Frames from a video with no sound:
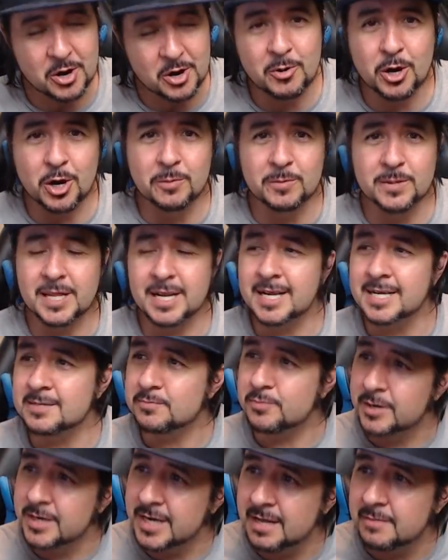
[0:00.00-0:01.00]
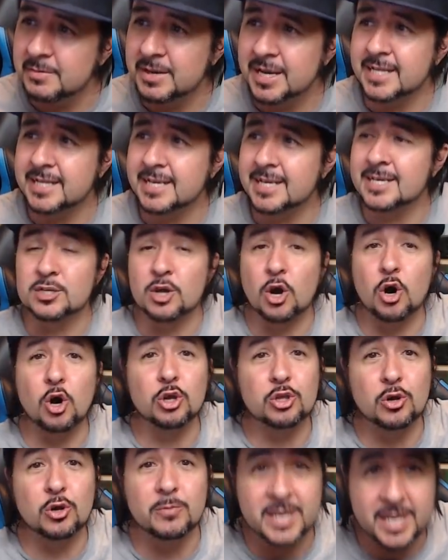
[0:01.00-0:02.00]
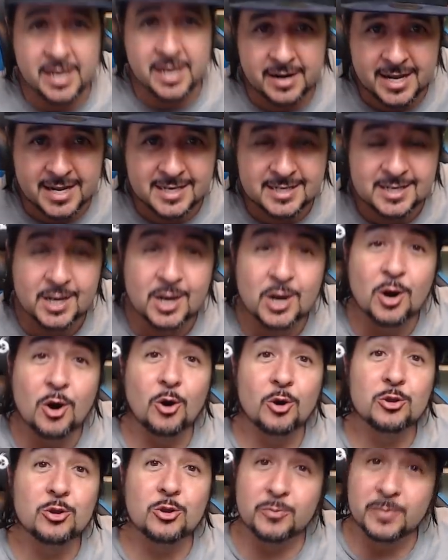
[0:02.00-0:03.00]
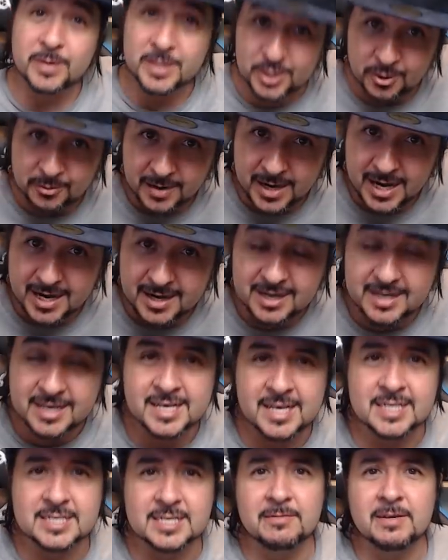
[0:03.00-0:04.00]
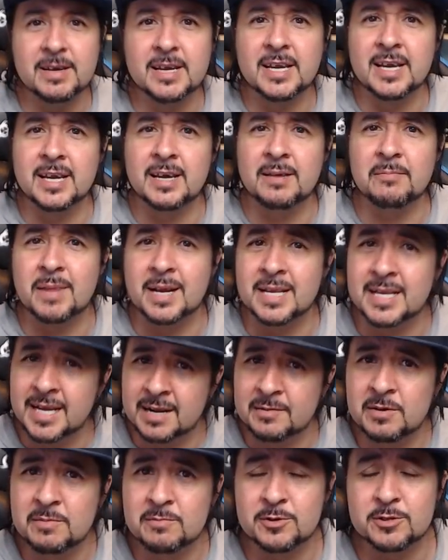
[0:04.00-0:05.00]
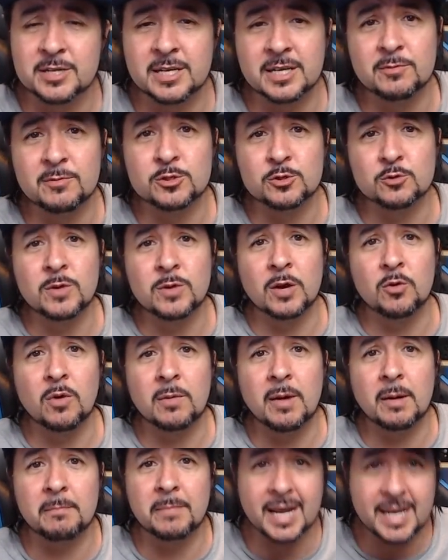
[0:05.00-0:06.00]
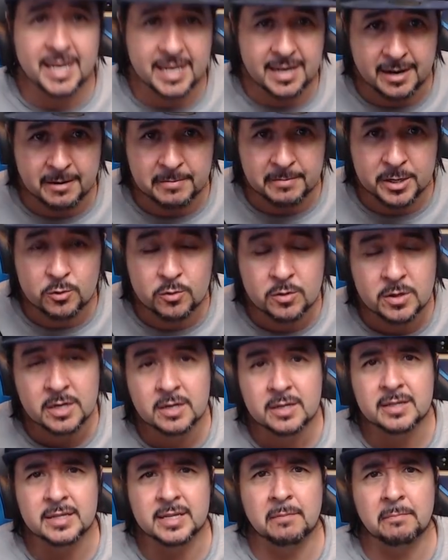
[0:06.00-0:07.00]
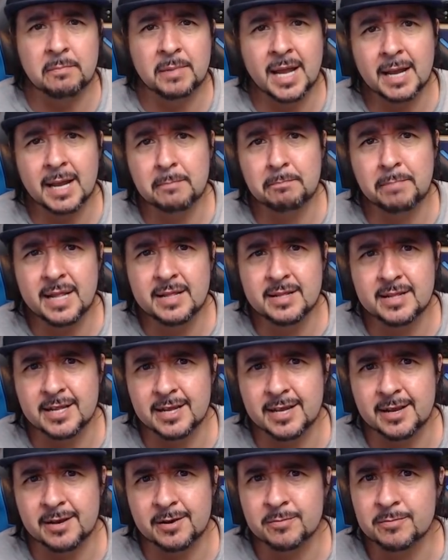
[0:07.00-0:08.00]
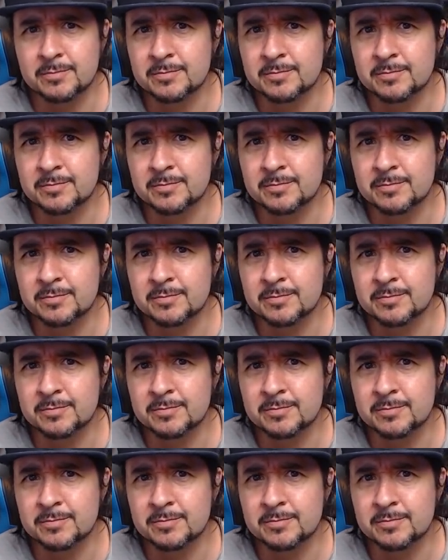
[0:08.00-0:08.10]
Robocop 3, pues nada amiguetes, otro viernes otro vídeo back y ya sabéis que mañana mismo tenemos una nueva back y review de Black Panther.